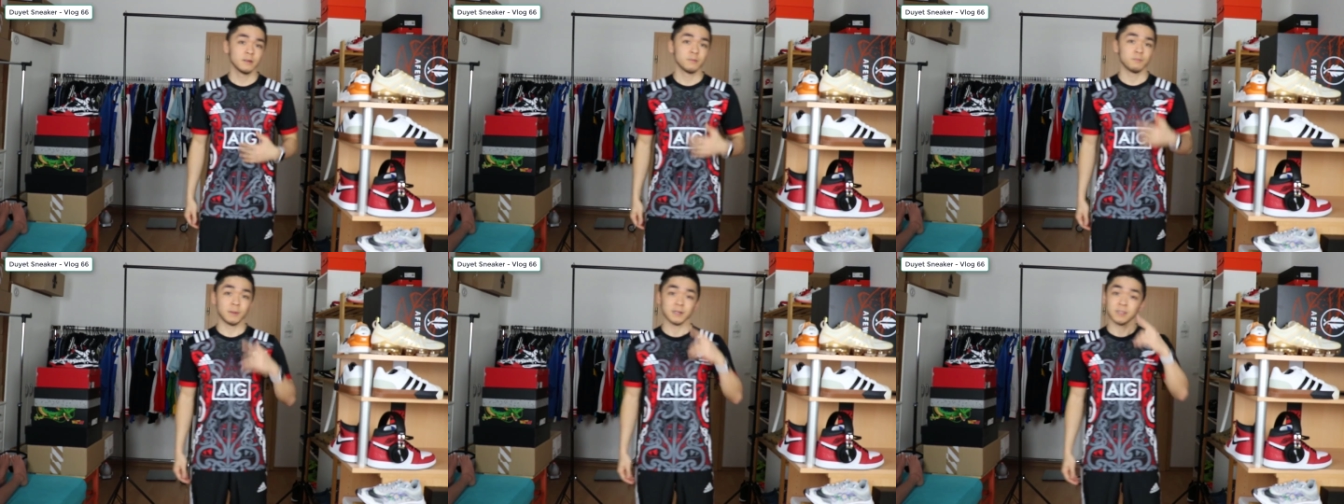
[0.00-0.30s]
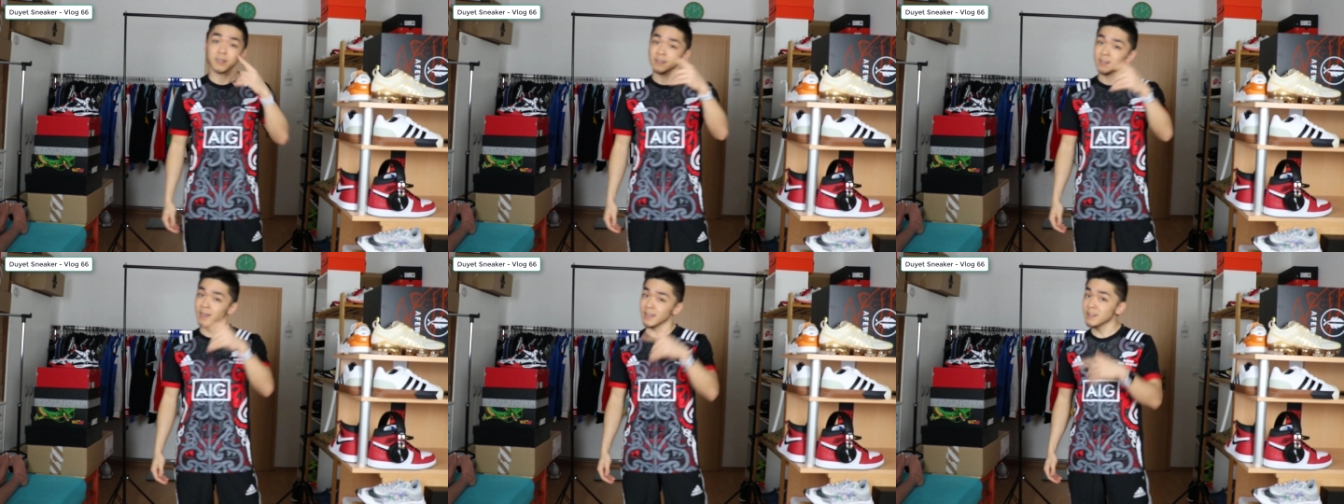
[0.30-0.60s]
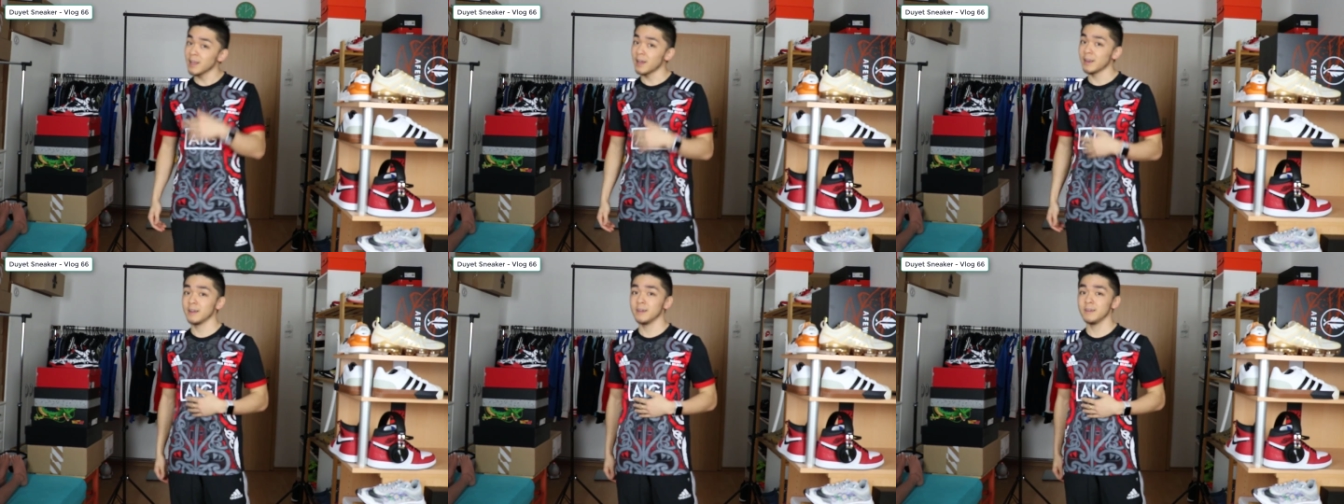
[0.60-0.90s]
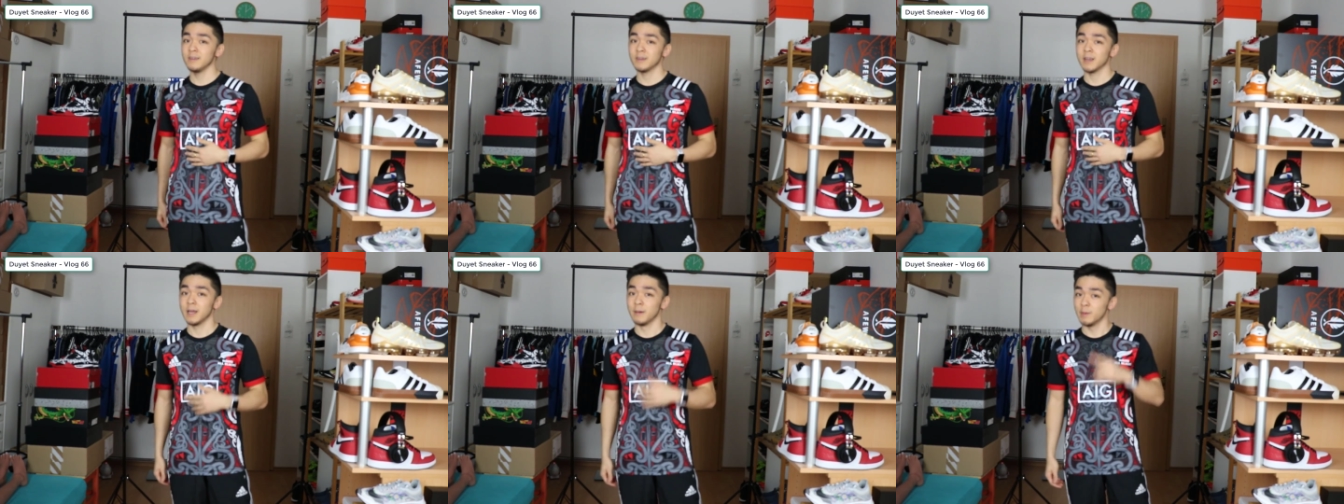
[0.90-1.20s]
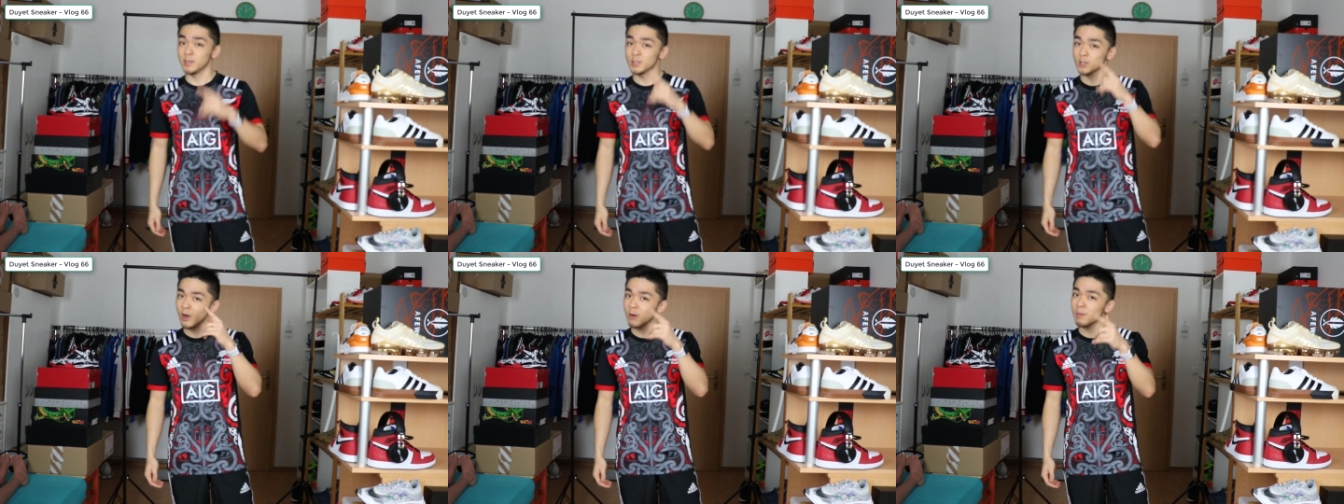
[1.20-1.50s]
mà thần thánh thật đấy để
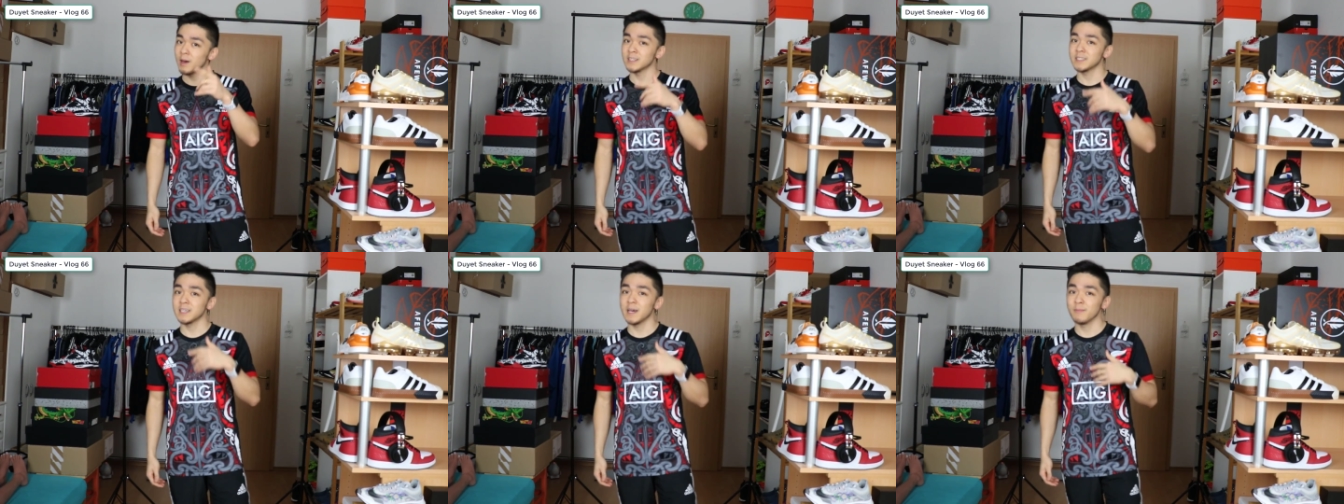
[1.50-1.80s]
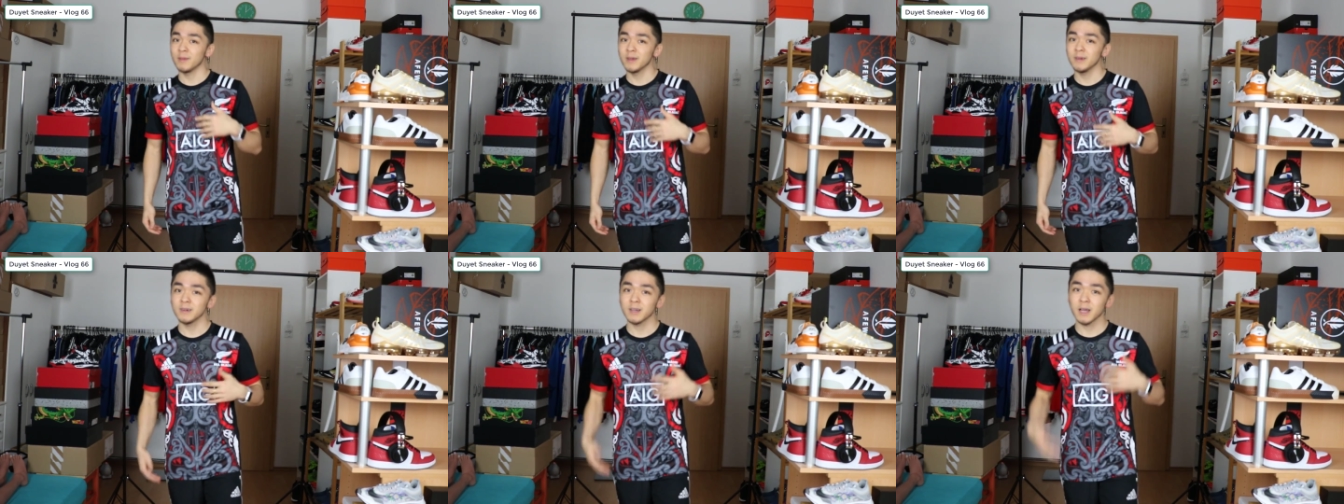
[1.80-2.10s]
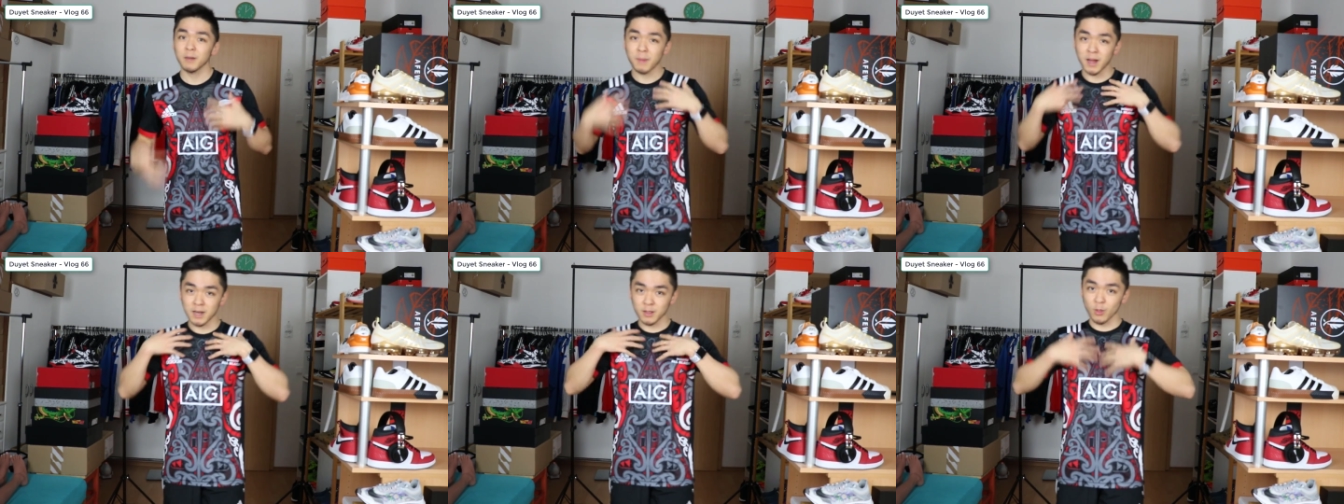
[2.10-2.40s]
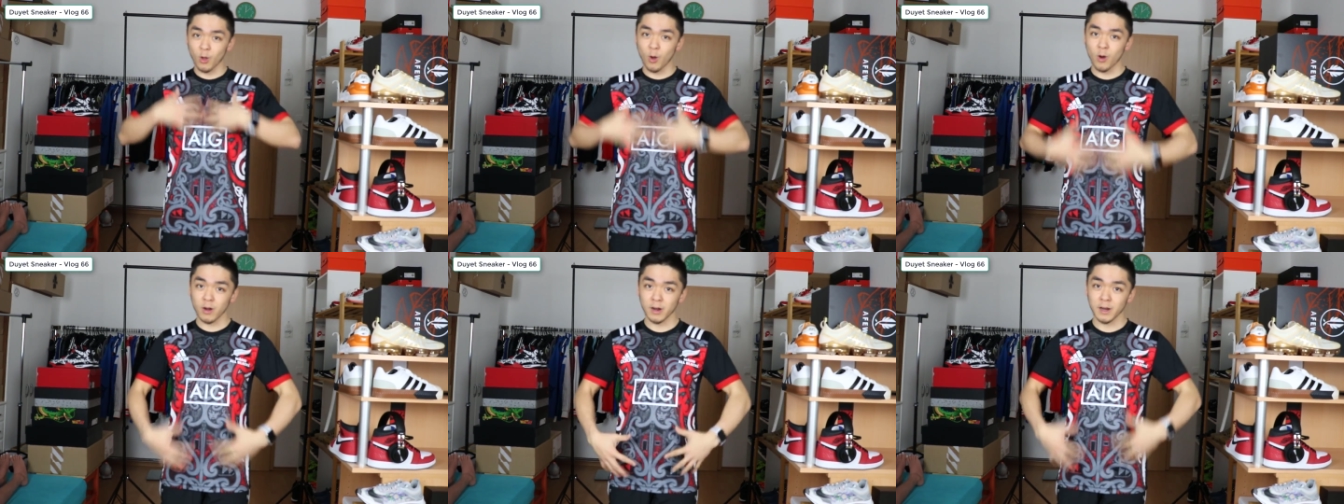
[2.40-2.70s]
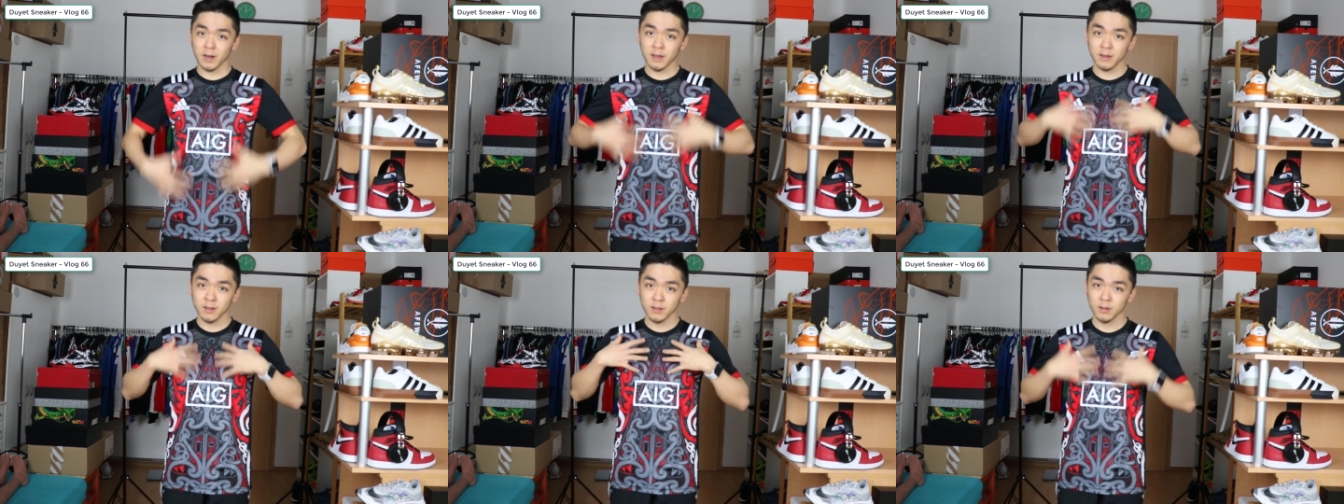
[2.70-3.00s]
mình cho các bạn xem nhé cái mặt to này
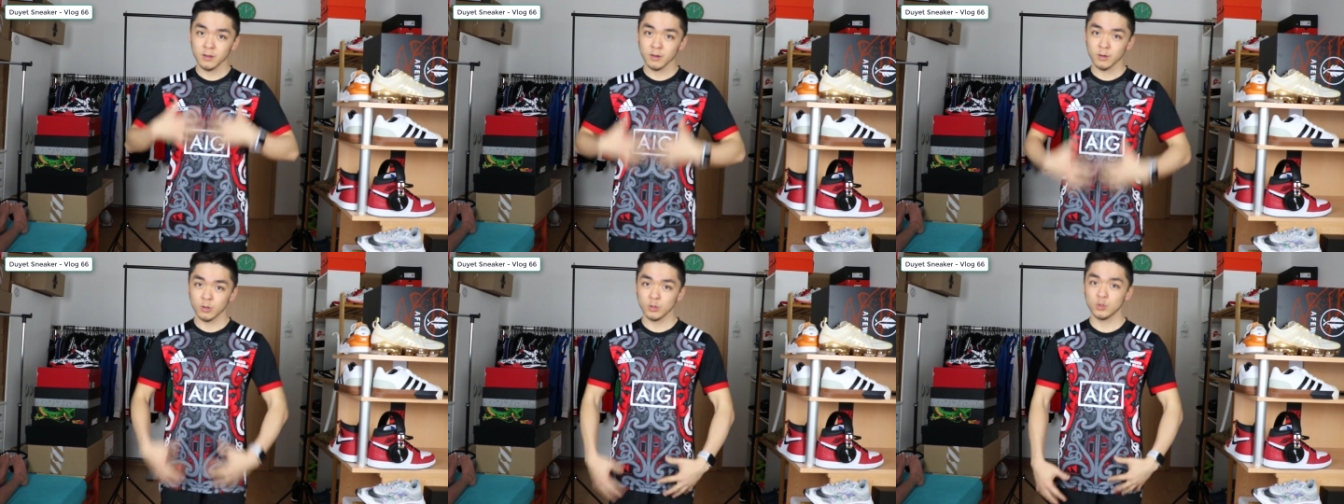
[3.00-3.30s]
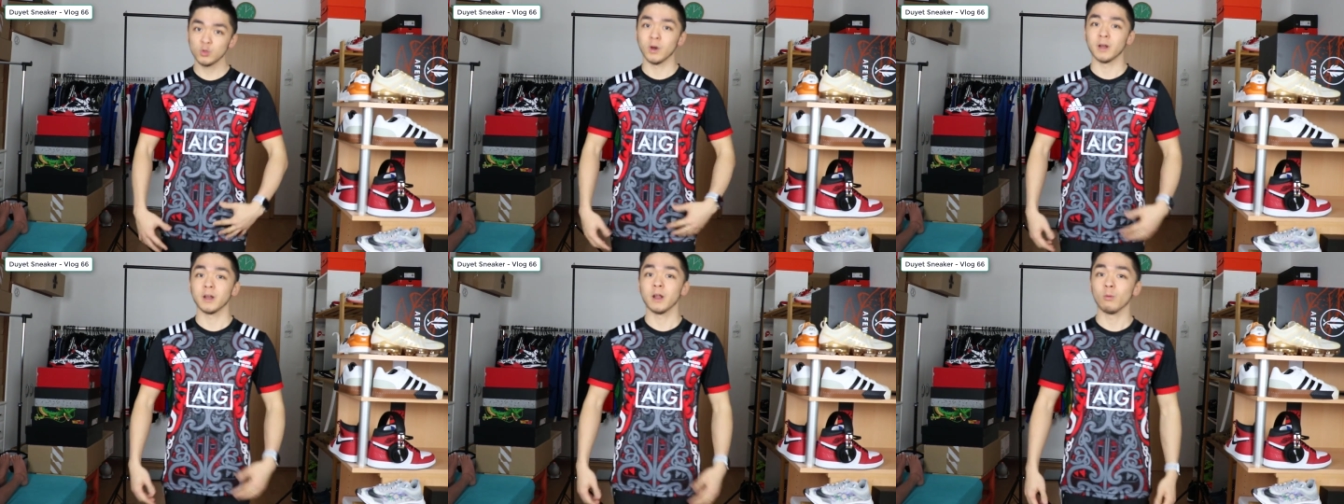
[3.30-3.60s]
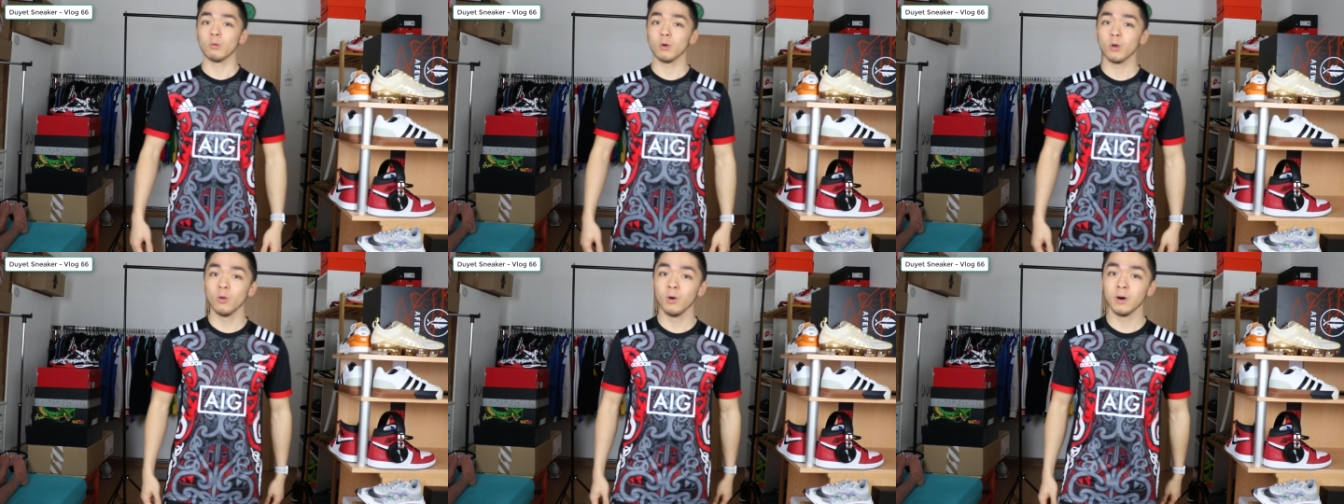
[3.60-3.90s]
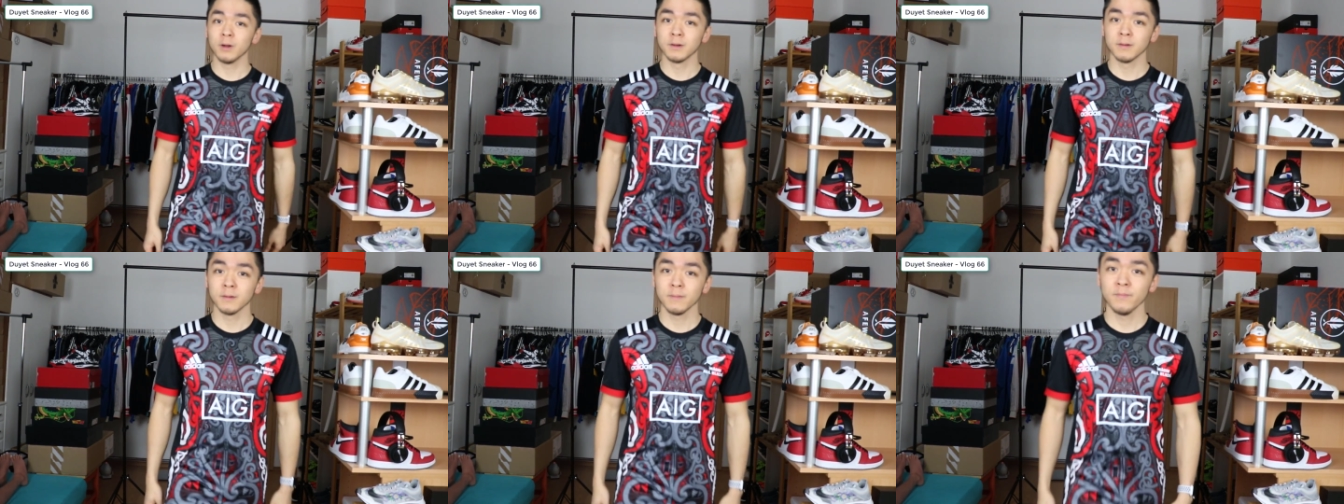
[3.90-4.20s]
này nó chuyển động luôn